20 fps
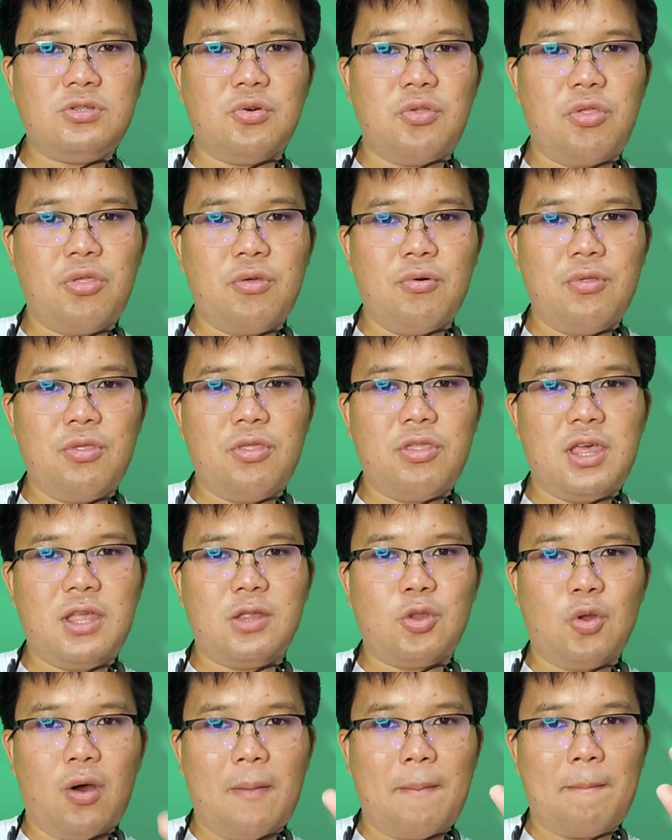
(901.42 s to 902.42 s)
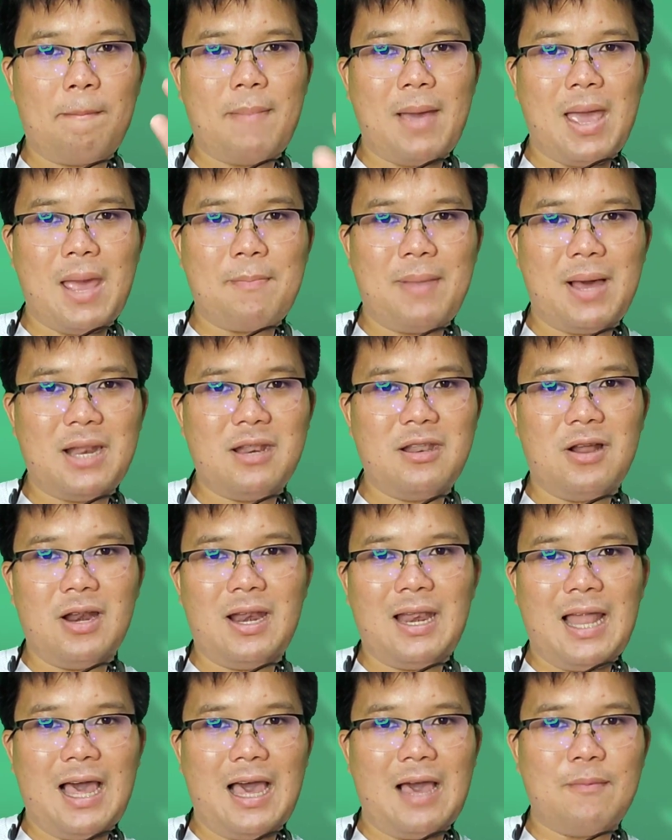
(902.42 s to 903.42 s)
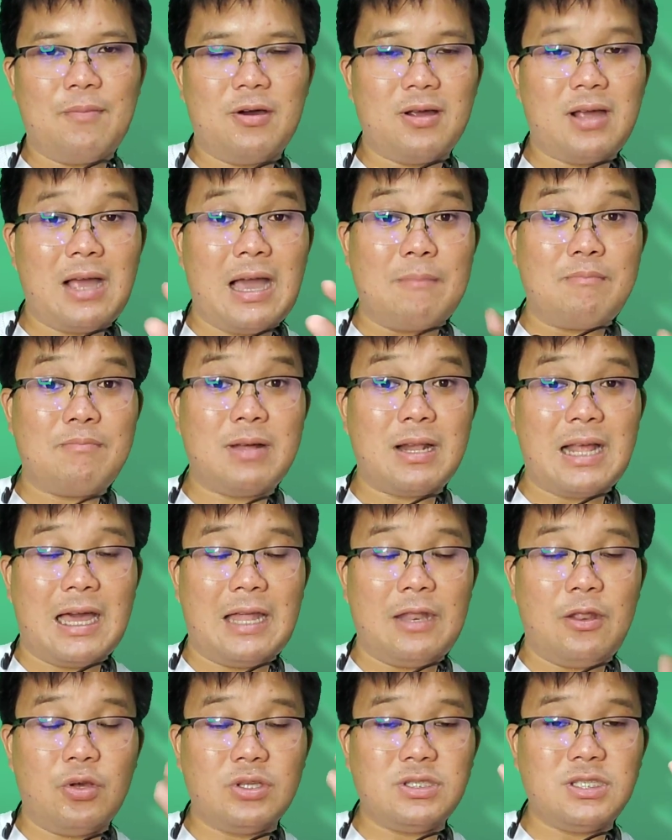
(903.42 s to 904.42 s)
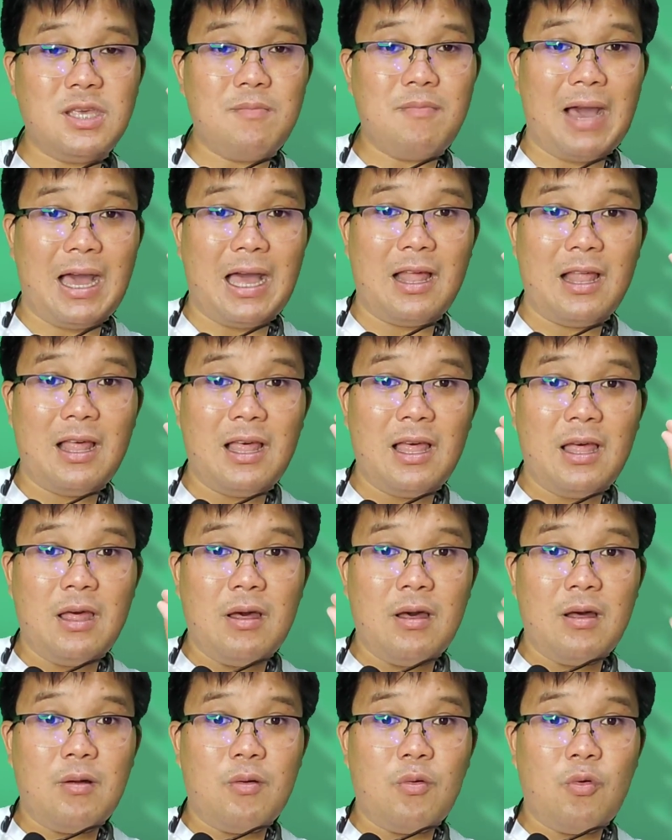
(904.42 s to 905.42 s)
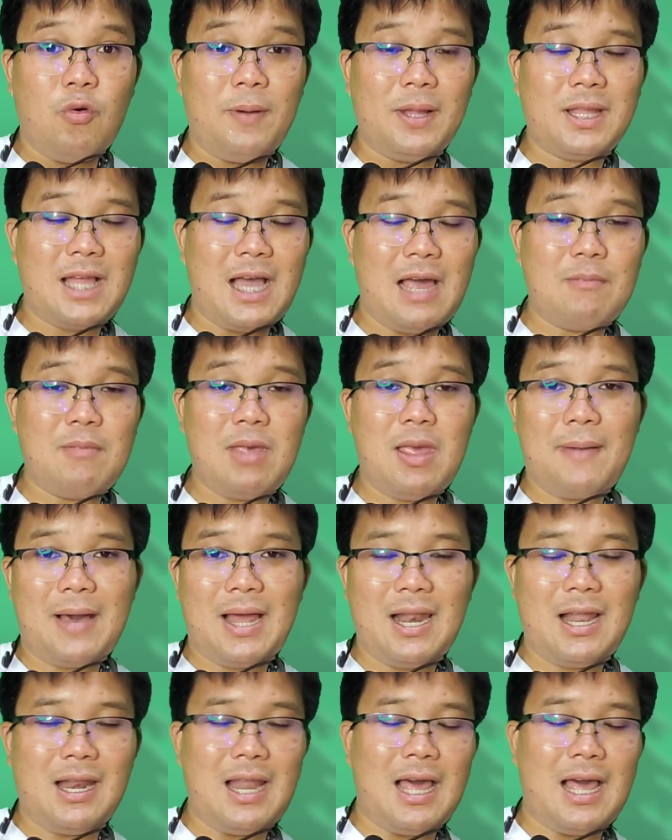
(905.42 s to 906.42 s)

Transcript: นย์จุดศูนย์สี่ ตัว แปดพัน ดอลลาร์เพราะค้ำประกันโดยชิบะอุปทานมีพันละ